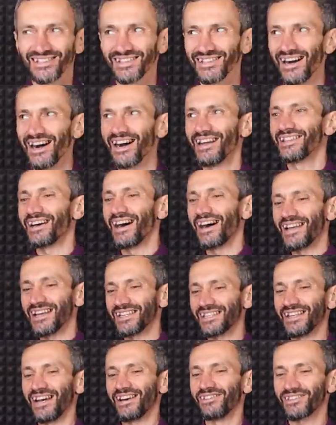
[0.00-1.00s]
Да, да,
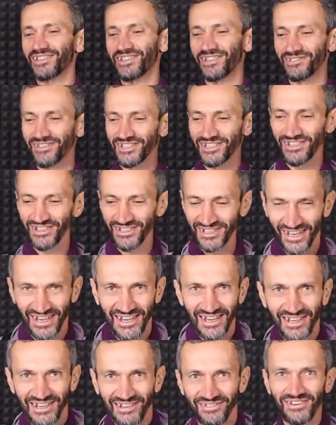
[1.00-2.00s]
я знаю, что вы ждете.
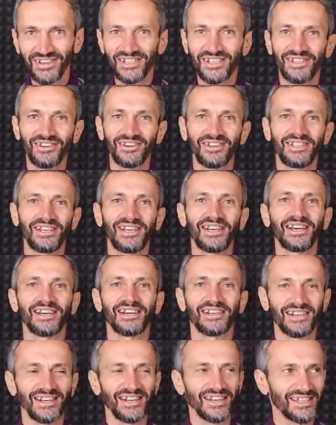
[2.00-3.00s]
Вы
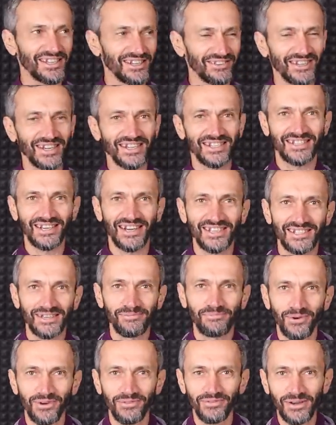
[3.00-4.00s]
ждете краткого рассказа
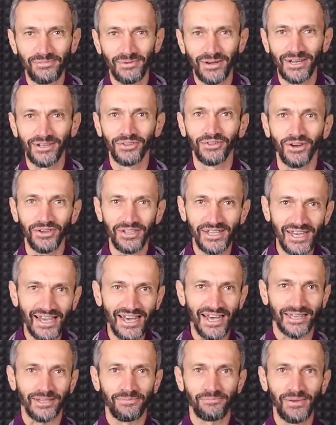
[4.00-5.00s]
про выборы, но
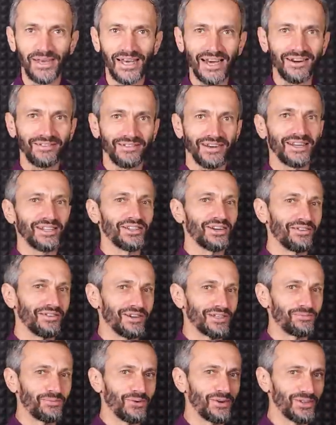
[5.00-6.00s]
нет, первая
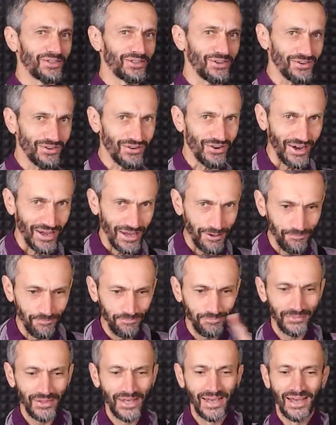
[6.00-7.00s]
новость будет другой.
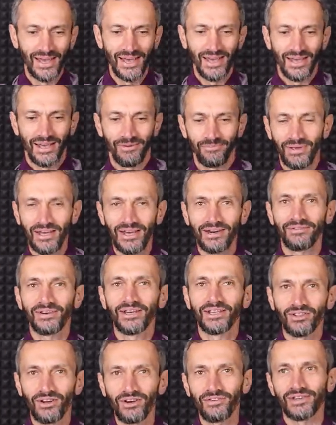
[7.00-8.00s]

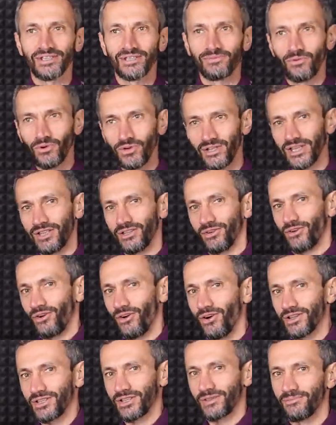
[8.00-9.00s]
Первая новость будет
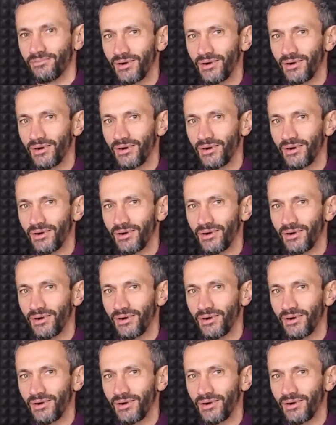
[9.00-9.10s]
от